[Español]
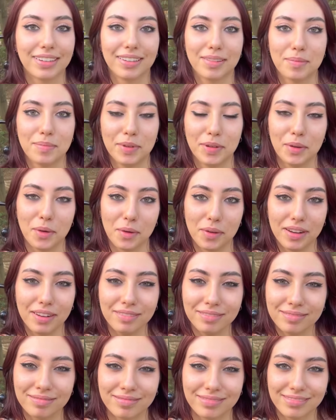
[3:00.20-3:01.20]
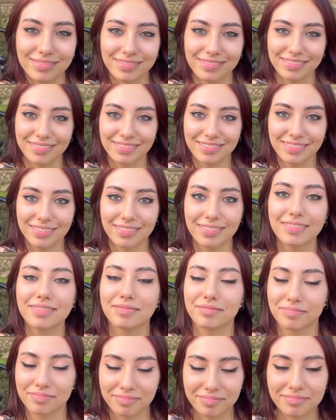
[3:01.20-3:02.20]
Mi novia. Ah, tienes novia.
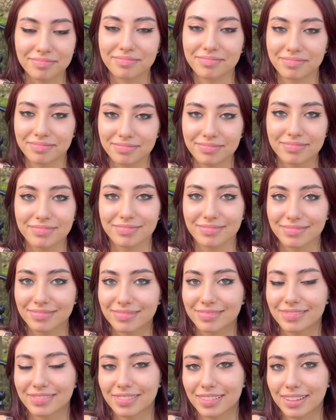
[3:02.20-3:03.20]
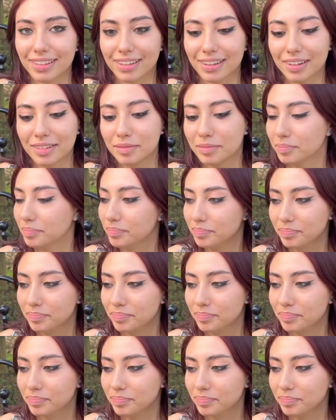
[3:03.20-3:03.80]
No, pues ya no se va a dar cuenta.